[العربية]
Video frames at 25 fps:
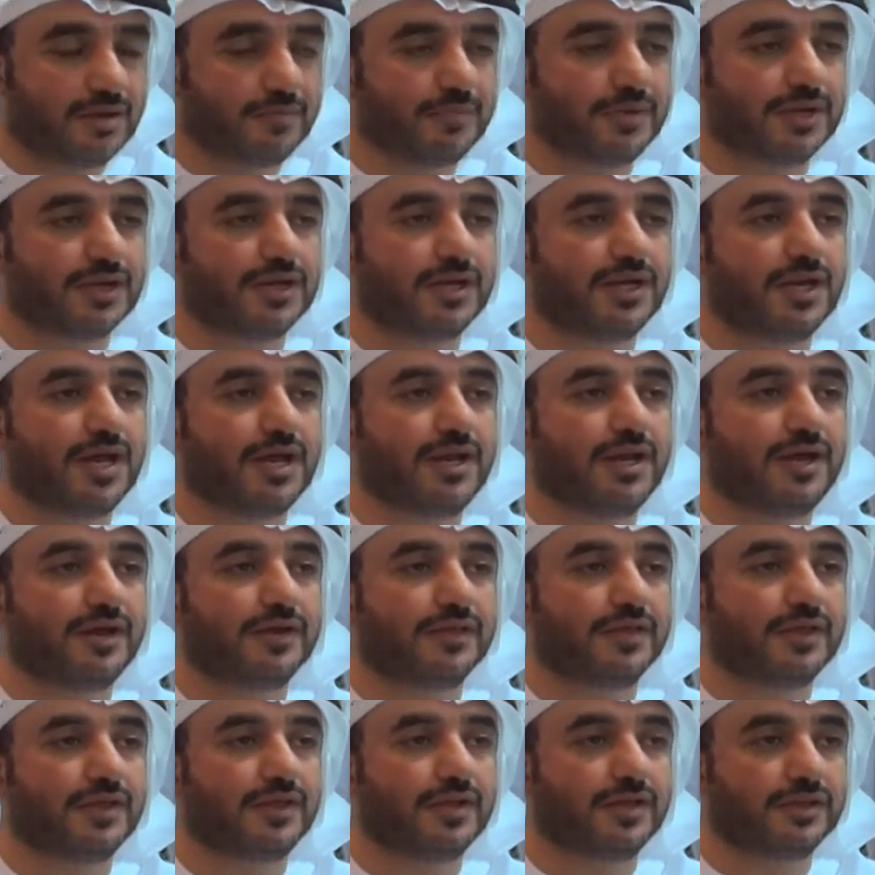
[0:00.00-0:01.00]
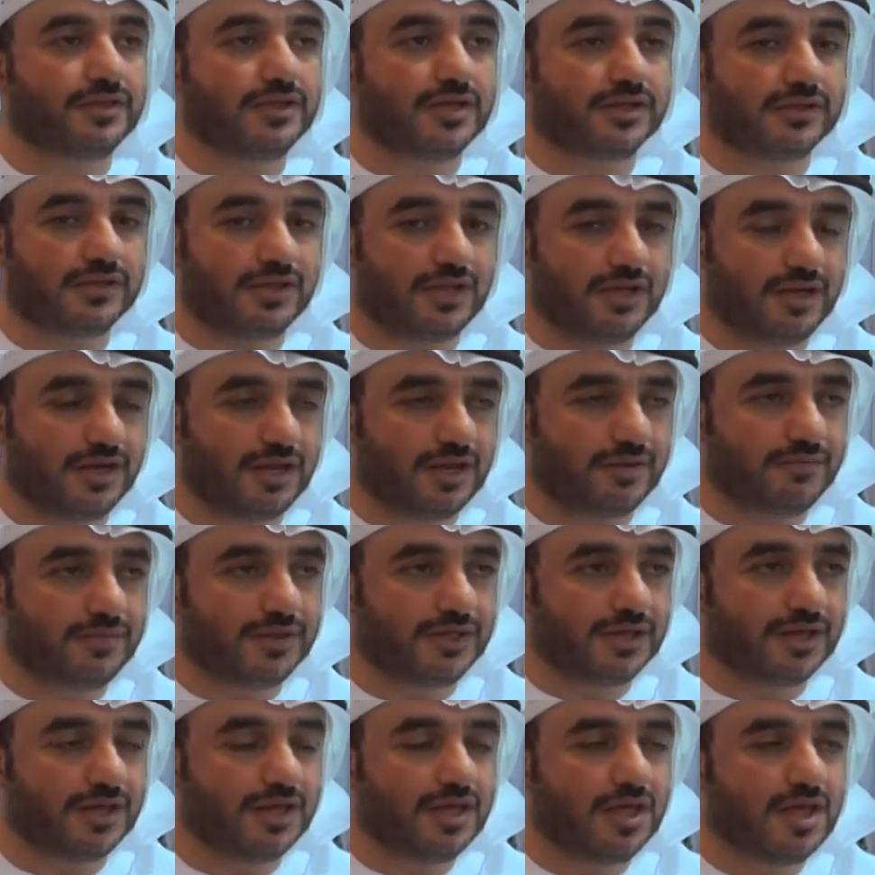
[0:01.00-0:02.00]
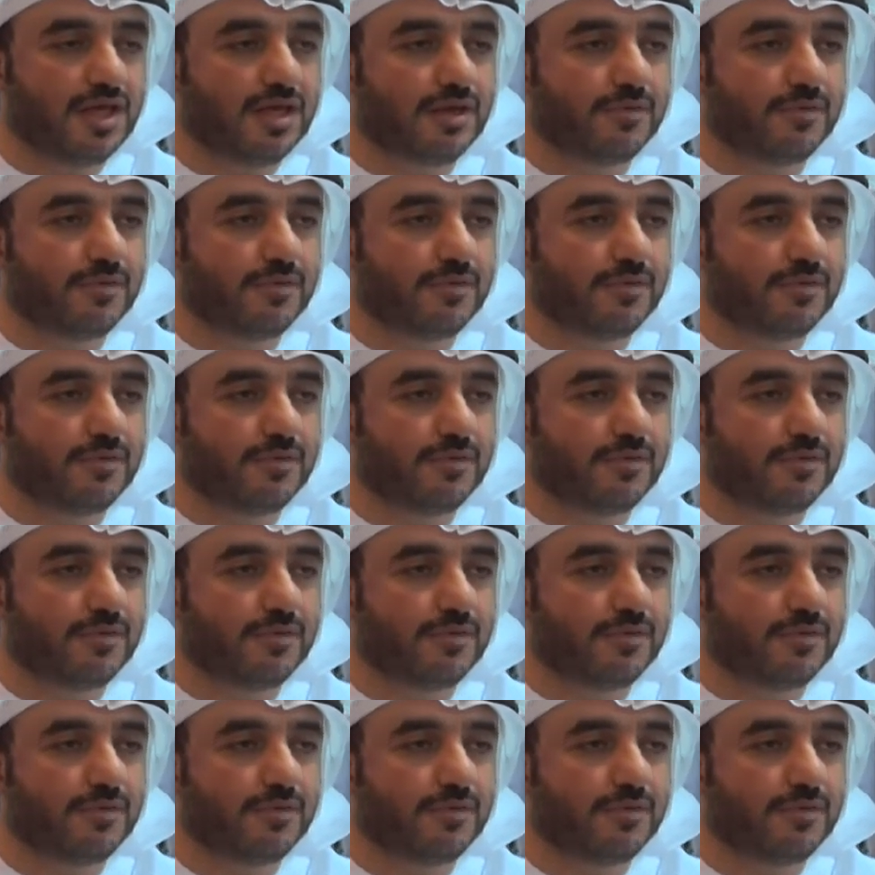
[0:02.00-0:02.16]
من خلال أيضا التغطية الإعلامية